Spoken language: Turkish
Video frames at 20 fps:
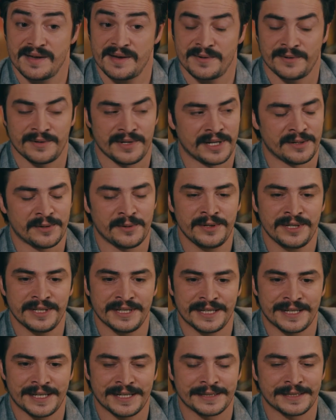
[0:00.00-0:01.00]
Ulan o
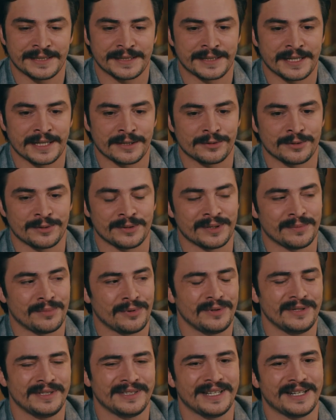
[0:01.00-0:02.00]
yılanı attıktan sonra
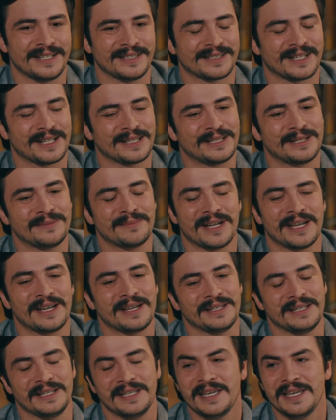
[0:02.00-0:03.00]
polislere
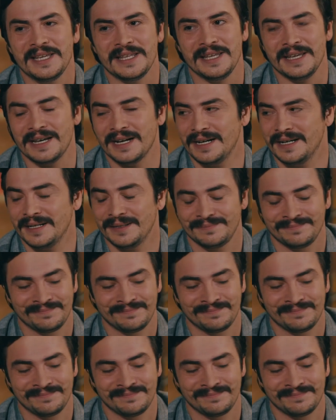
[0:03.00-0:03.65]
saldırmayaydı. iyiydi ya.